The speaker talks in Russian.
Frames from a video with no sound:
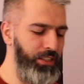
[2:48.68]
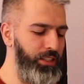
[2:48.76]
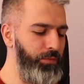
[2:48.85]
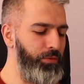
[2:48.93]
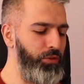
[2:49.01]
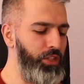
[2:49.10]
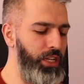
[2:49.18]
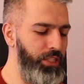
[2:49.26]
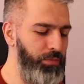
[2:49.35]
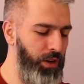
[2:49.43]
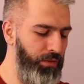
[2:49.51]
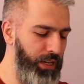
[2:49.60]
не
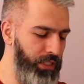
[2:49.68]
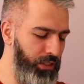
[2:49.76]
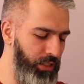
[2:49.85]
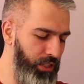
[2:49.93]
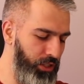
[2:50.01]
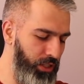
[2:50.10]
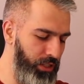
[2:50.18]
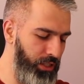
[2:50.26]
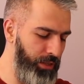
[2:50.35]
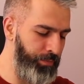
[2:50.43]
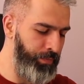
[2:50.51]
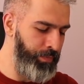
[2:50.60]
получается порвать, и даже
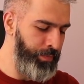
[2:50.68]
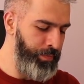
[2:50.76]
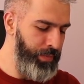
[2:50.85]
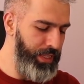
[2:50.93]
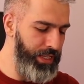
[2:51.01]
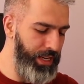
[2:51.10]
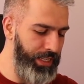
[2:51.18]
она не